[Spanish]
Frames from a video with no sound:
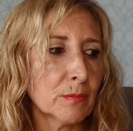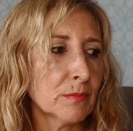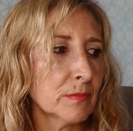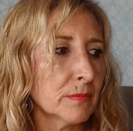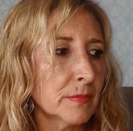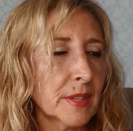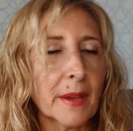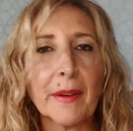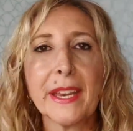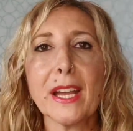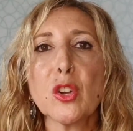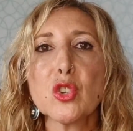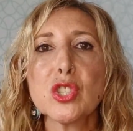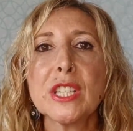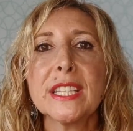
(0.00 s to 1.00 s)
mm, de
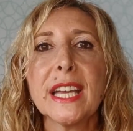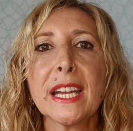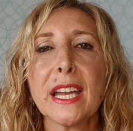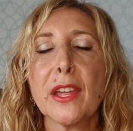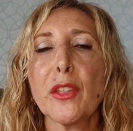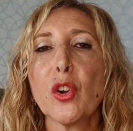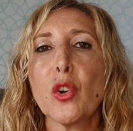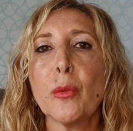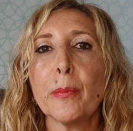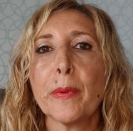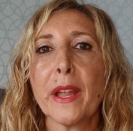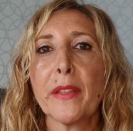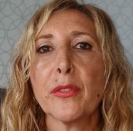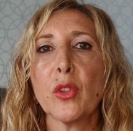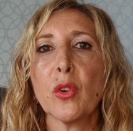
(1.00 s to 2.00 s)
varias cositas que he ido
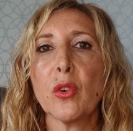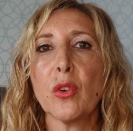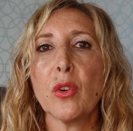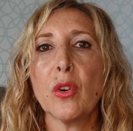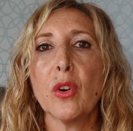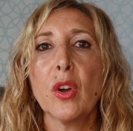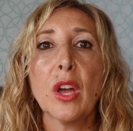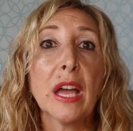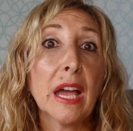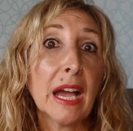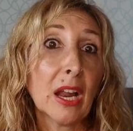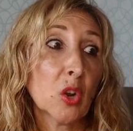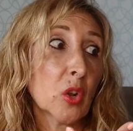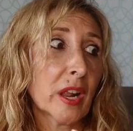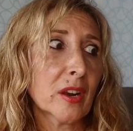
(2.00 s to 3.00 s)
comprando
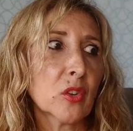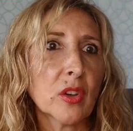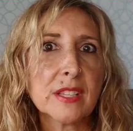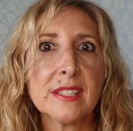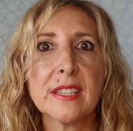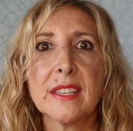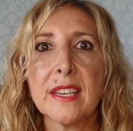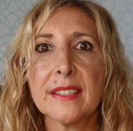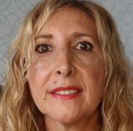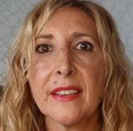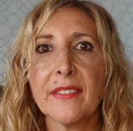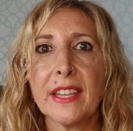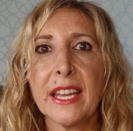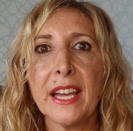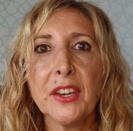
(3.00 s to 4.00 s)
a lo largo así de
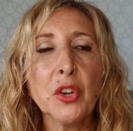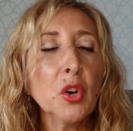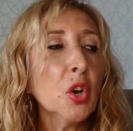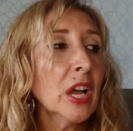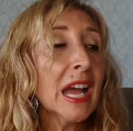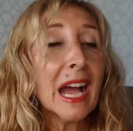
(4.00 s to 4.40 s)
este verano.